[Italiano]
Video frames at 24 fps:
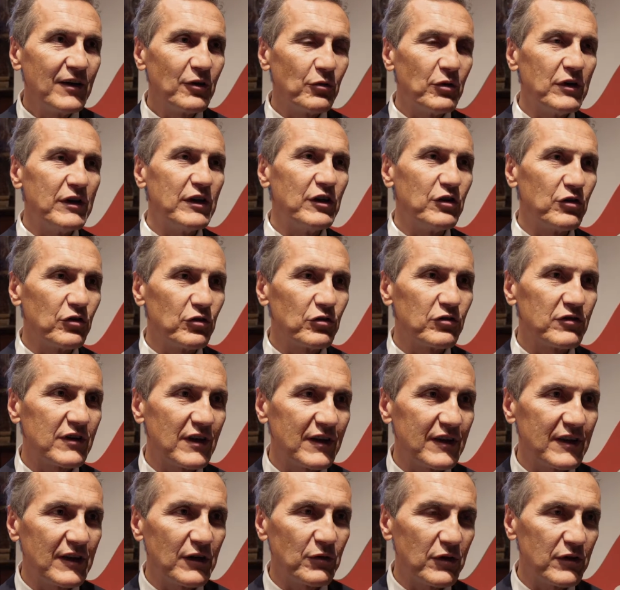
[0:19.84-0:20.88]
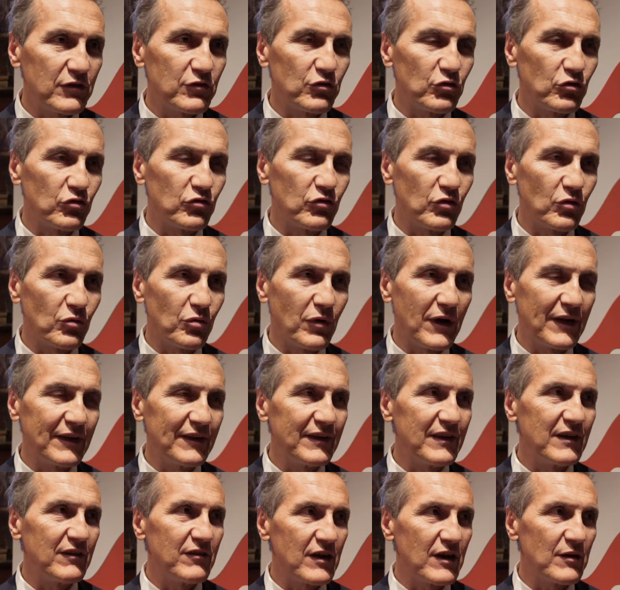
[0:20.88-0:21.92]
Quindi nonostante questo non so
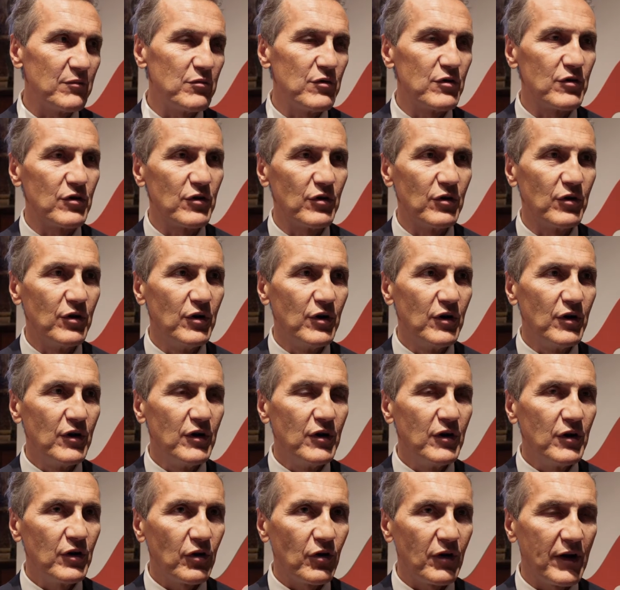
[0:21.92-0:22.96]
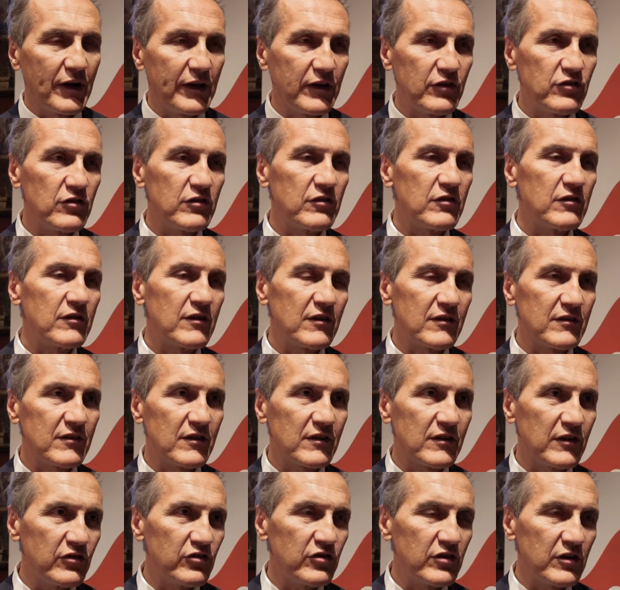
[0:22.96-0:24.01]
quanti avrebbero, con la necessità
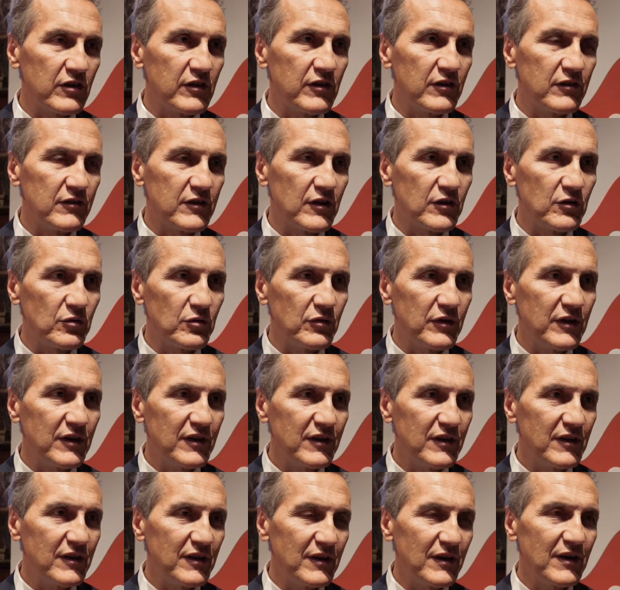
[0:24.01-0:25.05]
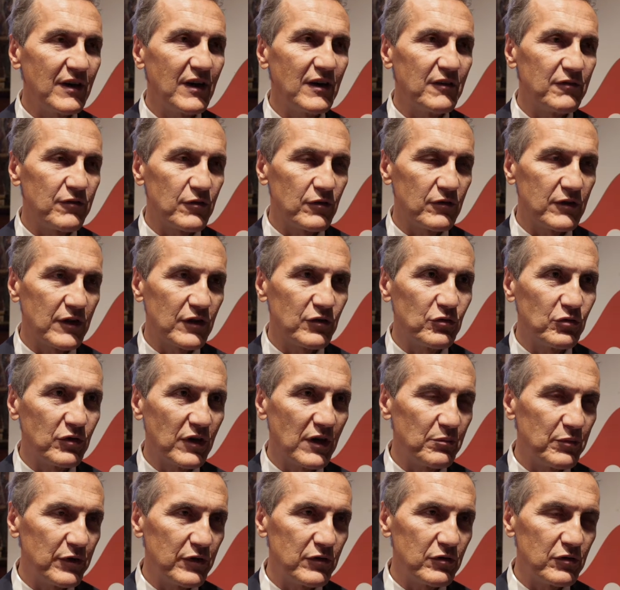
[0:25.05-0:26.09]
strategica degli Stati Uniti, affrontato un
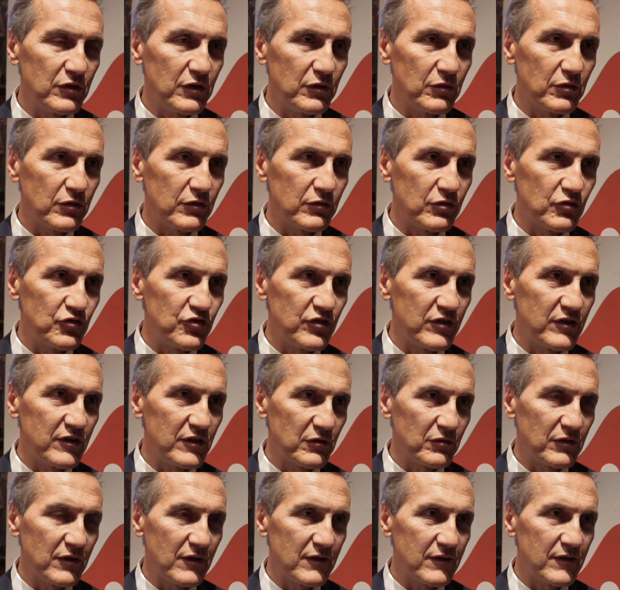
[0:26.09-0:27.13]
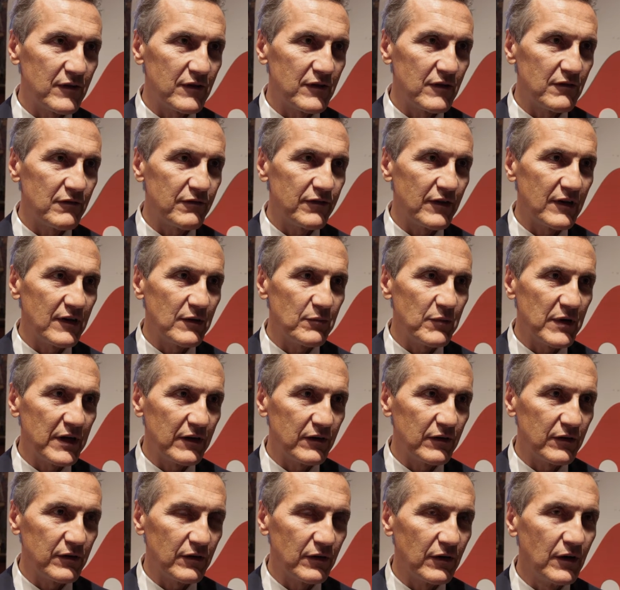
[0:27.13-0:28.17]
capitolo di questo genere con un'azienda in
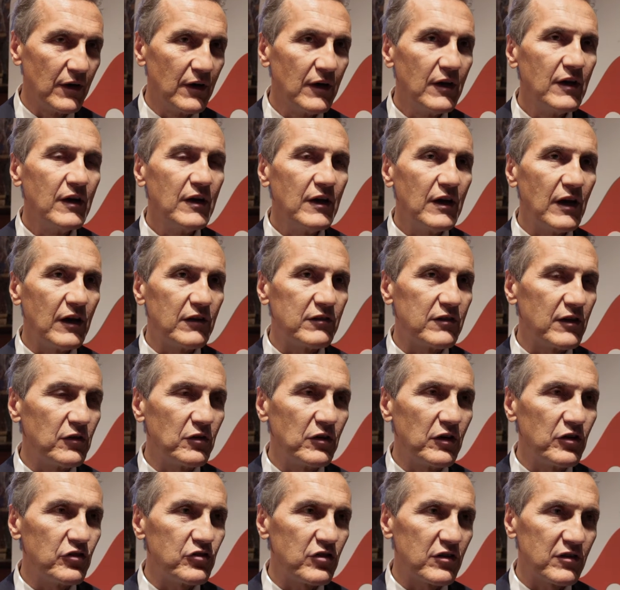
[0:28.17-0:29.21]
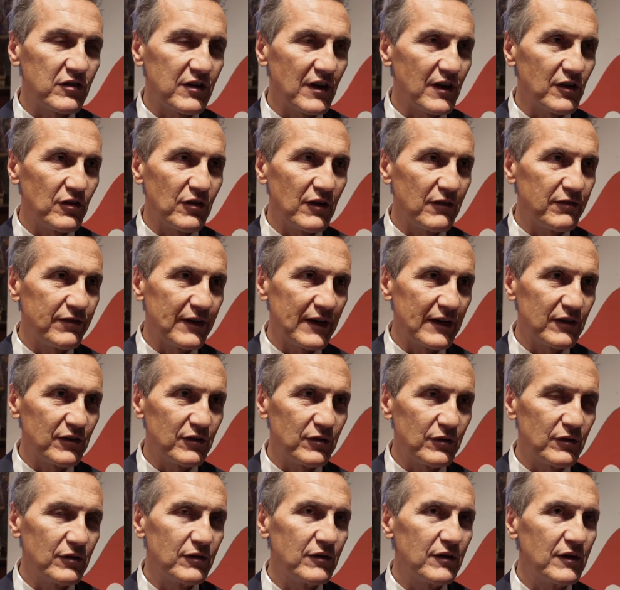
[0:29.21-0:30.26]
fallimento. Essendo necessario l'ha
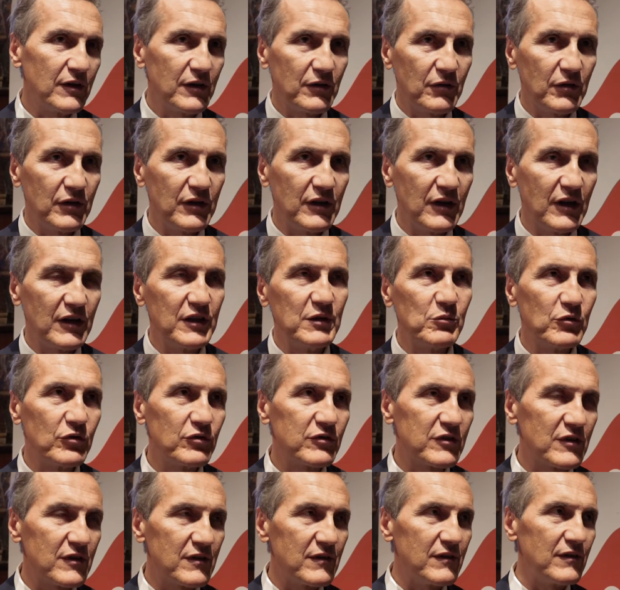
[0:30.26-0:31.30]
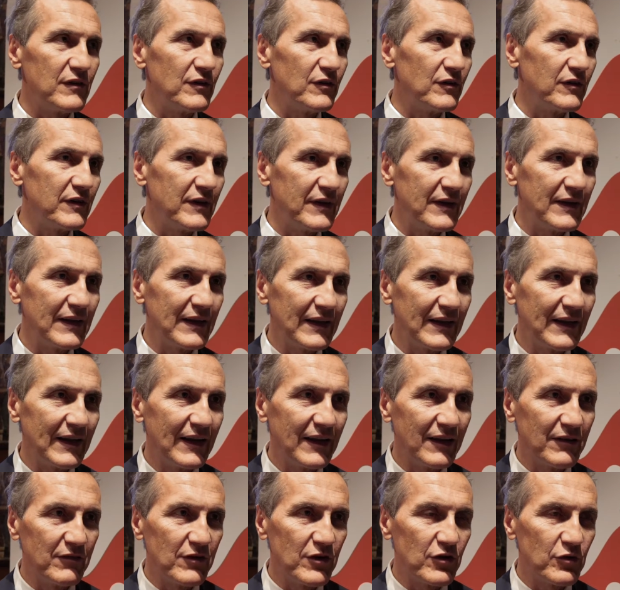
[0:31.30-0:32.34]
fatto, quindi la dimostrazione, il,
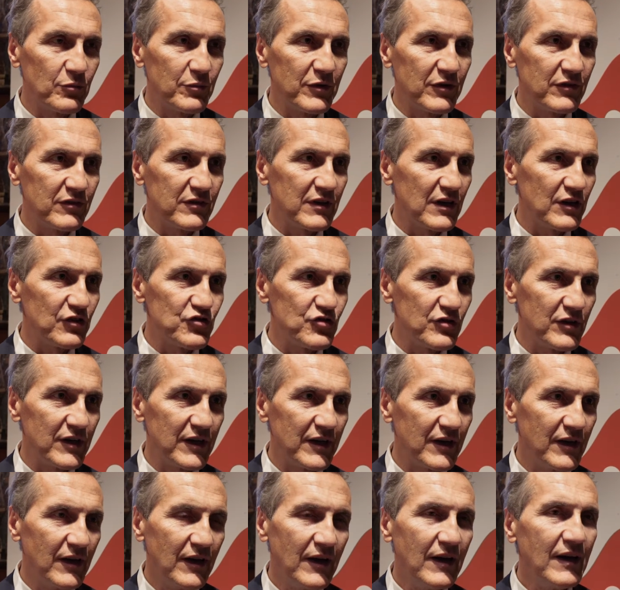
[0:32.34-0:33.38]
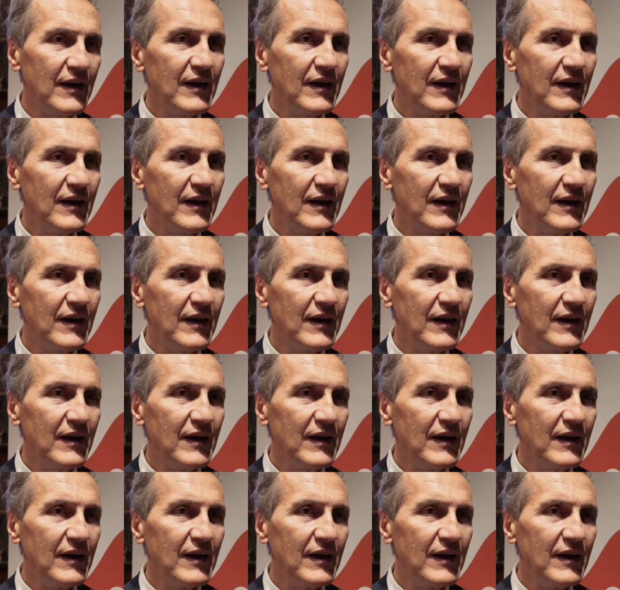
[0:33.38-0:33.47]
il vero messaggio è